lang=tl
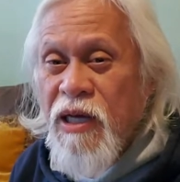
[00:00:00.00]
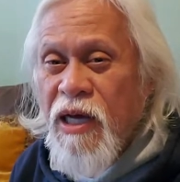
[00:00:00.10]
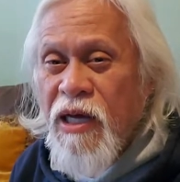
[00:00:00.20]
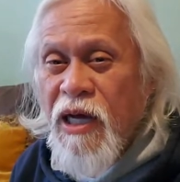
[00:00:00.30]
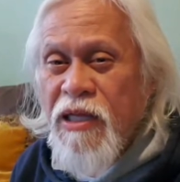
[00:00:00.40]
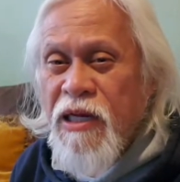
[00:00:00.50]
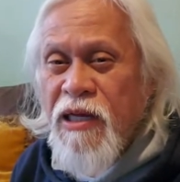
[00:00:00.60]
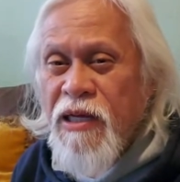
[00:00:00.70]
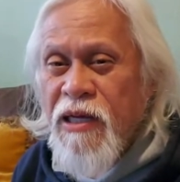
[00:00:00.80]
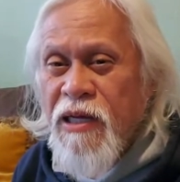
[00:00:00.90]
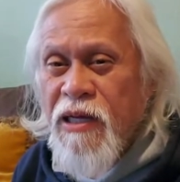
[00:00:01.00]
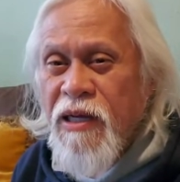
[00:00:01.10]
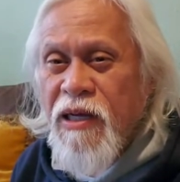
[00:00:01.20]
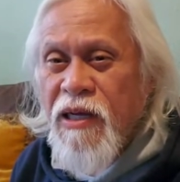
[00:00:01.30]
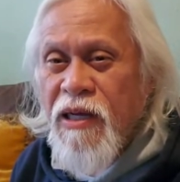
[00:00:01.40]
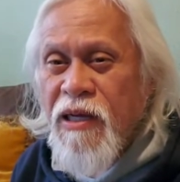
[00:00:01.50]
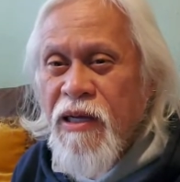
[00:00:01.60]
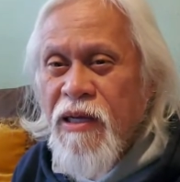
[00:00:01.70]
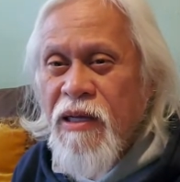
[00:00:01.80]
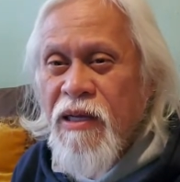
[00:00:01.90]
ang kanilang
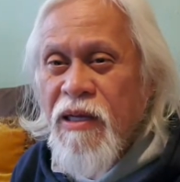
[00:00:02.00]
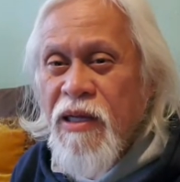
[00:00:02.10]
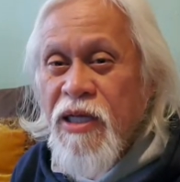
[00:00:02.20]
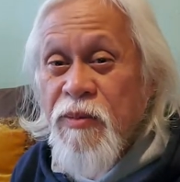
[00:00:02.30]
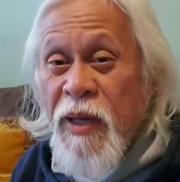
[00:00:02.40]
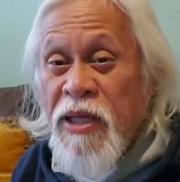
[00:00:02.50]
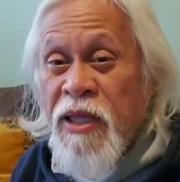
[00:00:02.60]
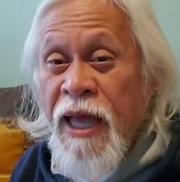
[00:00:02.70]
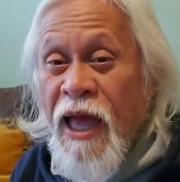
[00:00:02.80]
uh, spending